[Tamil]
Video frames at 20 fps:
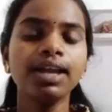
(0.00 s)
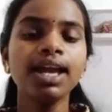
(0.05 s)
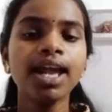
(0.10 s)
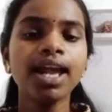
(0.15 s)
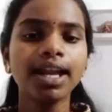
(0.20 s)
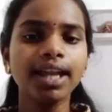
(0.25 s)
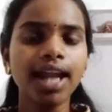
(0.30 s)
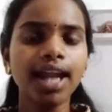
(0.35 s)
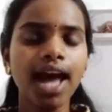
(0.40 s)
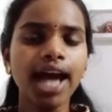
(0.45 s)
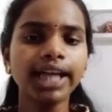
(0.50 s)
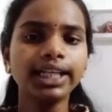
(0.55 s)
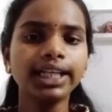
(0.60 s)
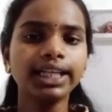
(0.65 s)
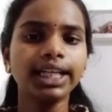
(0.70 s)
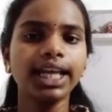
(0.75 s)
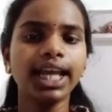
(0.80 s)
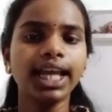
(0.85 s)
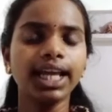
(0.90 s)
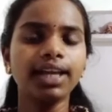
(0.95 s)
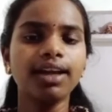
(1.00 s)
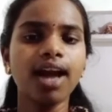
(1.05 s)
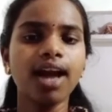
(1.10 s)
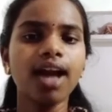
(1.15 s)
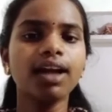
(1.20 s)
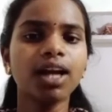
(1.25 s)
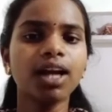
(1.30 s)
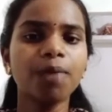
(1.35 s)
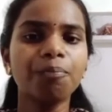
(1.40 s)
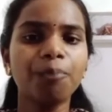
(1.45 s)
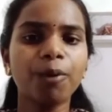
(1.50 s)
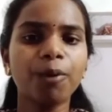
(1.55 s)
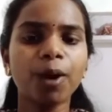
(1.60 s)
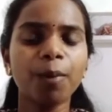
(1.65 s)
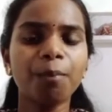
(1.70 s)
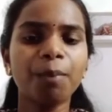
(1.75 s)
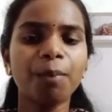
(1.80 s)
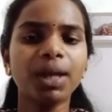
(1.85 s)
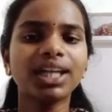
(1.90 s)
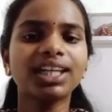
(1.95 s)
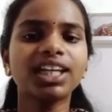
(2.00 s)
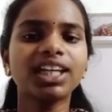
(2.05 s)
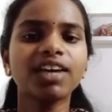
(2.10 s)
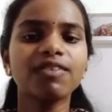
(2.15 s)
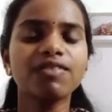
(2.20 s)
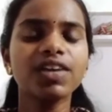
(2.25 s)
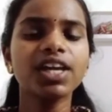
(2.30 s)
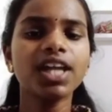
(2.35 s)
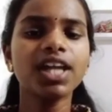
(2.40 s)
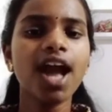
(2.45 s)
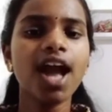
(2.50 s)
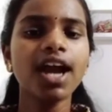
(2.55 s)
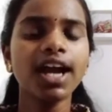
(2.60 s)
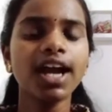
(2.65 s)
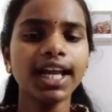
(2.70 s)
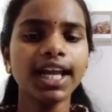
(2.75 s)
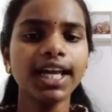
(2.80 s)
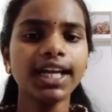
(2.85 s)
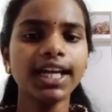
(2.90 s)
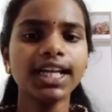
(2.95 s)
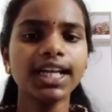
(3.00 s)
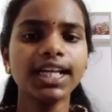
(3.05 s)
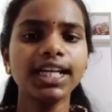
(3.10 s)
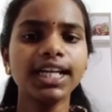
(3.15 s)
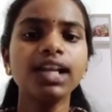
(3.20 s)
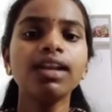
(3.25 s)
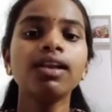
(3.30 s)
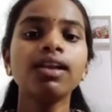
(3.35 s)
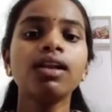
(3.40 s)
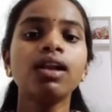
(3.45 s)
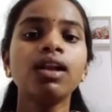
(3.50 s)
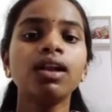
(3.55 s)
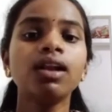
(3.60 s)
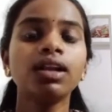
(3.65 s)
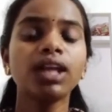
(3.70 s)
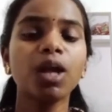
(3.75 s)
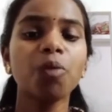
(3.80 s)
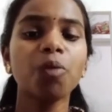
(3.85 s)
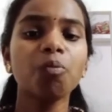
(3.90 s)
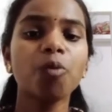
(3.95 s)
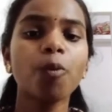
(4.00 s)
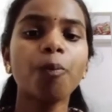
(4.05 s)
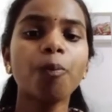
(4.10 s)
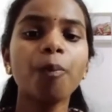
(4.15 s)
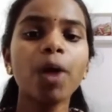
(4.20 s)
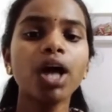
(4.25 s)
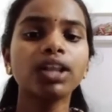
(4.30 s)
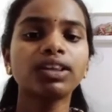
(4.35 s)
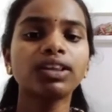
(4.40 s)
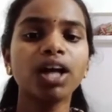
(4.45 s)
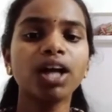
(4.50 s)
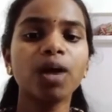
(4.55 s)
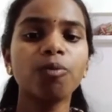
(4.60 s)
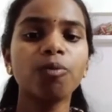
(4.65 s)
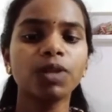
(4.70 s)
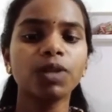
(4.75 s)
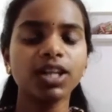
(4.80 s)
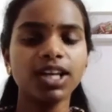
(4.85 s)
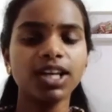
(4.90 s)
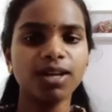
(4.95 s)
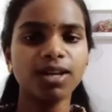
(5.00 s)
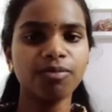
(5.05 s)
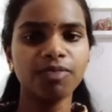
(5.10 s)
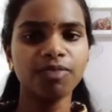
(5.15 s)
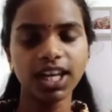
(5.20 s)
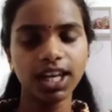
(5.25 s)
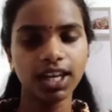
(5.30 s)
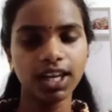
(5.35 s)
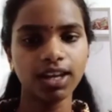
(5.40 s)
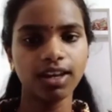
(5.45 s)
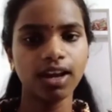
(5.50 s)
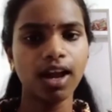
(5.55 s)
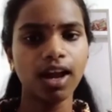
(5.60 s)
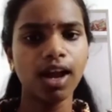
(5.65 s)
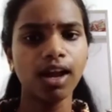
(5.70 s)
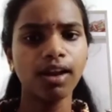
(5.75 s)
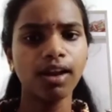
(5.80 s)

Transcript: நாட்டினை காக்க புறப்பட்ட வீராங்கனைகளில் நம் முப்பாத்தா முதலிடம் வகிக்கிறாள்